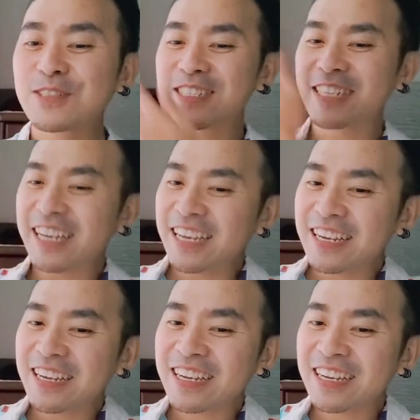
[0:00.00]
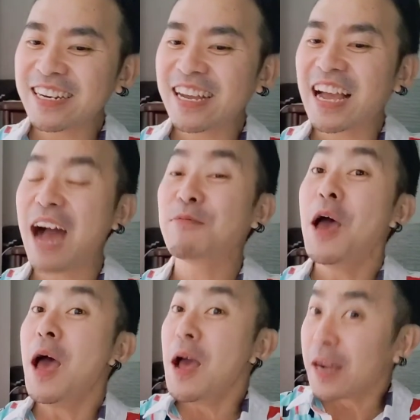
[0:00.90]
ทิ้งนะครับ
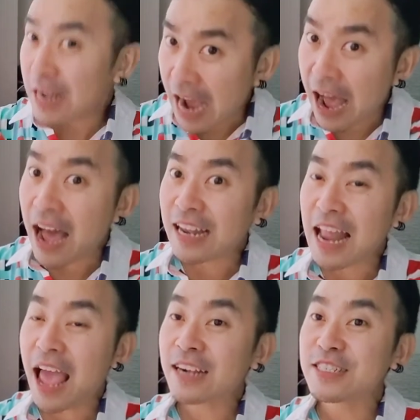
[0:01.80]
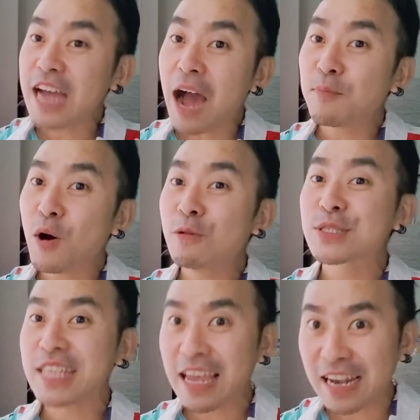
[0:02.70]
คาแลนด์ดับเบิล
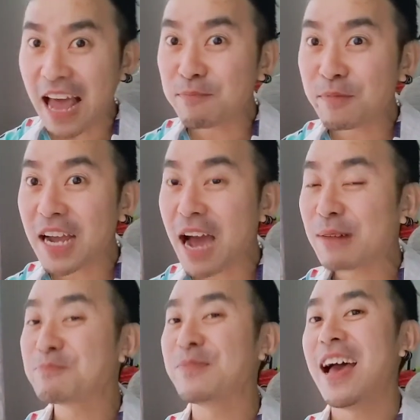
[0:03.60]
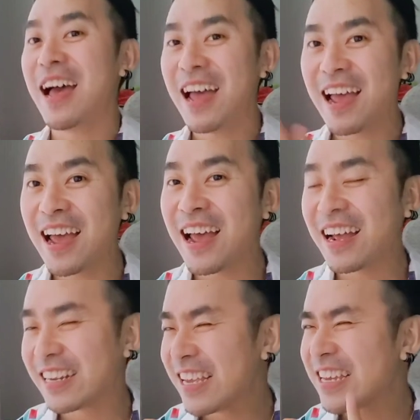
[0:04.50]
เซรั่มนะครับ
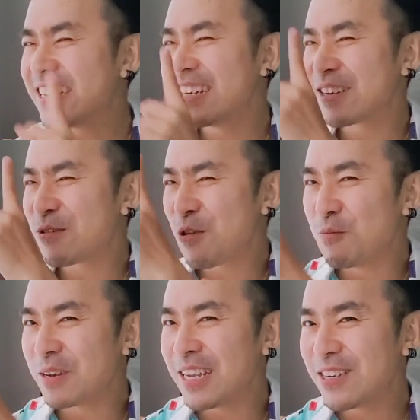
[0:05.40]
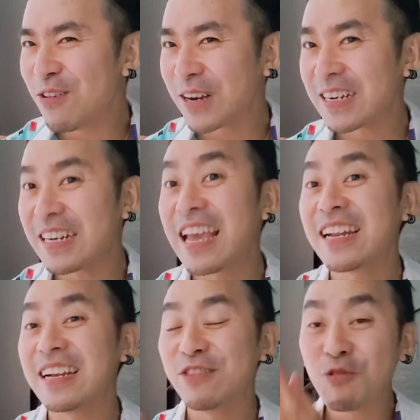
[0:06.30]
นี่คือกลุ่มที่โดดเด่น
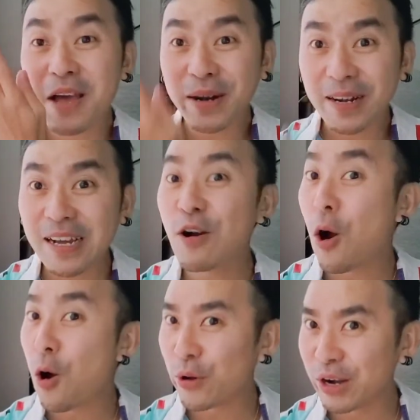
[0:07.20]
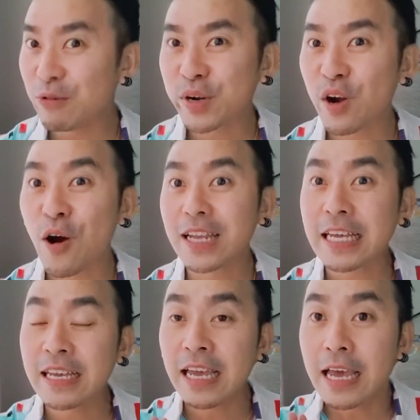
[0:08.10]
ด้วยเรื่องของริ้วรอย
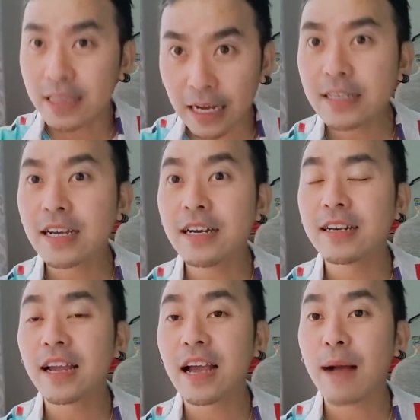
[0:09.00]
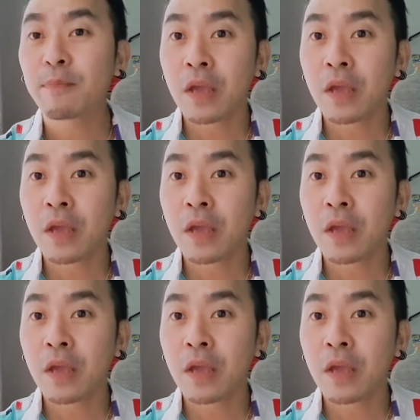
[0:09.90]
ที่ตื้นขึ้นนะครับ